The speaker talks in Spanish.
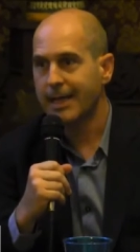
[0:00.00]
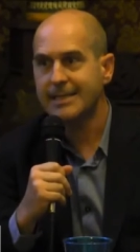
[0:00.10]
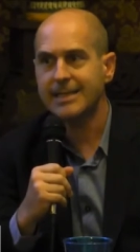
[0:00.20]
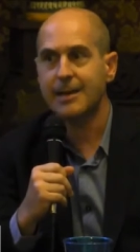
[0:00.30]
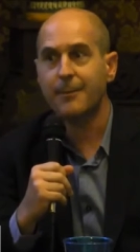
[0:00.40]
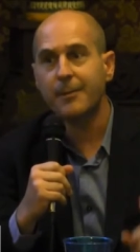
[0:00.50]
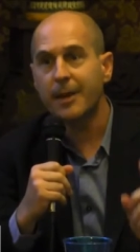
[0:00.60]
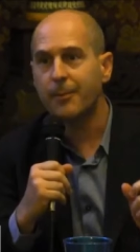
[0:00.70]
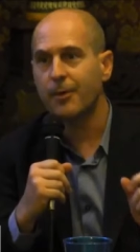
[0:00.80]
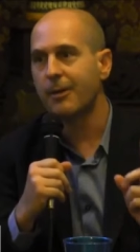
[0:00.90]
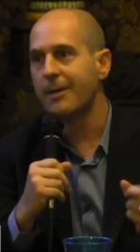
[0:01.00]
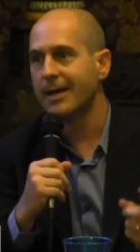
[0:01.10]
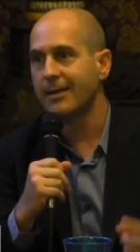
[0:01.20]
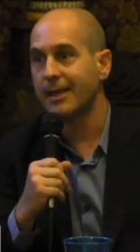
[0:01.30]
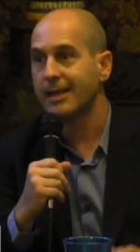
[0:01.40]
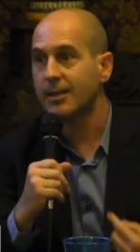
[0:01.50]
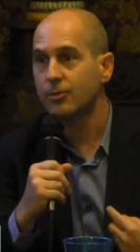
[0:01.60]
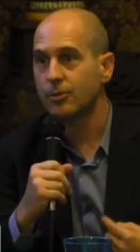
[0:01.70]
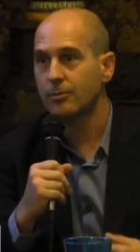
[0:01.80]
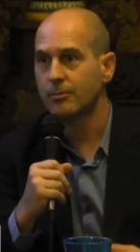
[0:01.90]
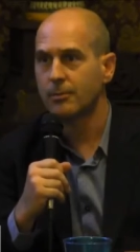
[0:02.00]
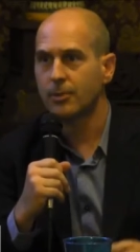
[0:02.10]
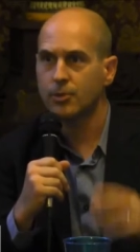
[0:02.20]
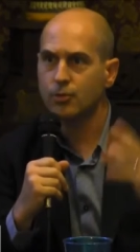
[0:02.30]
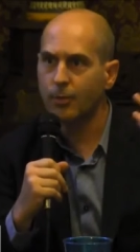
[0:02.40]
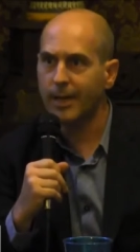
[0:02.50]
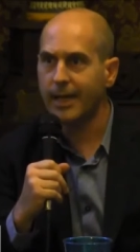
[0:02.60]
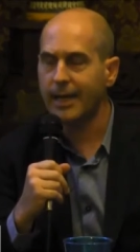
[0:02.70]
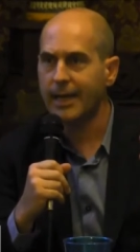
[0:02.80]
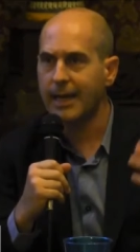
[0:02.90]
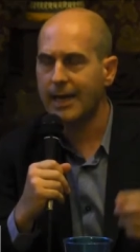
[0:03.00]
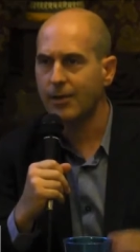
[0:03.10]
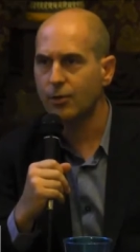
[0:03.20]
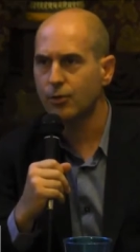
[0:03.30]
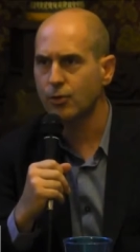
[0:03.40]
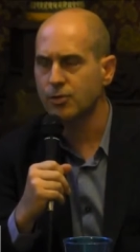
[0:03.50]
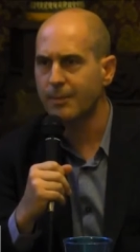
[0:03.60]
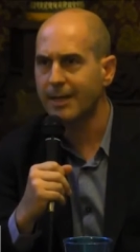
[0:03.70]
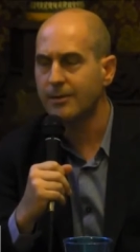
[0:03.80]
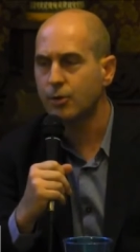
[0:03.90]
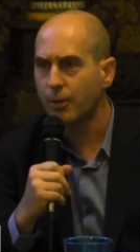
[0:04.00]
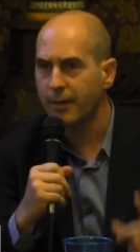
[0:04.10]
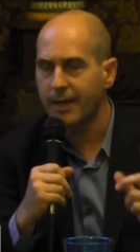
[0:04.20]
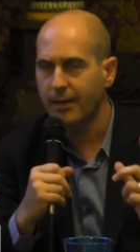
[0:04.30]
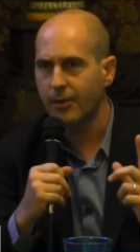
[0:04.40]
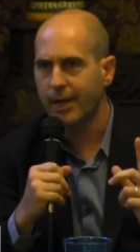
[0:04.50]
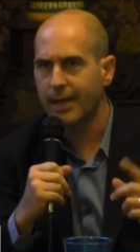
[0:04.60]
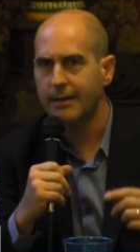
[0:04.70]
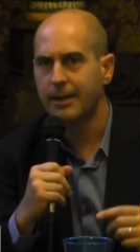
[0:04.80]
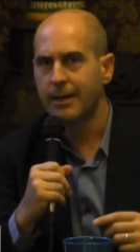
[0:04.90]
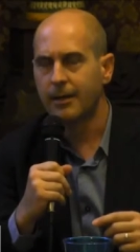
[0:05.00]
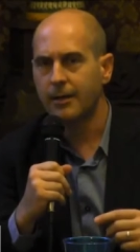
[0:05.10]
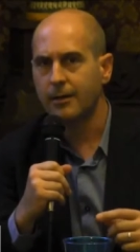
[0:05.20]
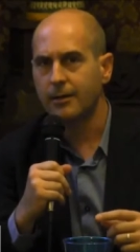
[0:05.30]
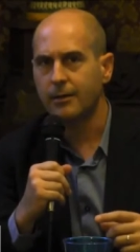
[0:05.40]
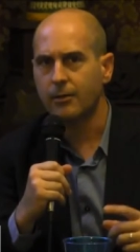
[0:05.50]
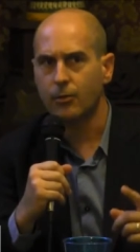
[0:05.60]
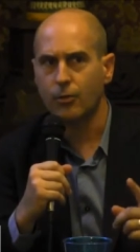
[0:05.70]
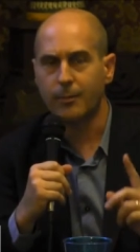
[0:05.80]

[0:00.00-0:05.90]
Ese es el primer problema que detecto. Yo estuve en el año 2012, creo que era, eh, o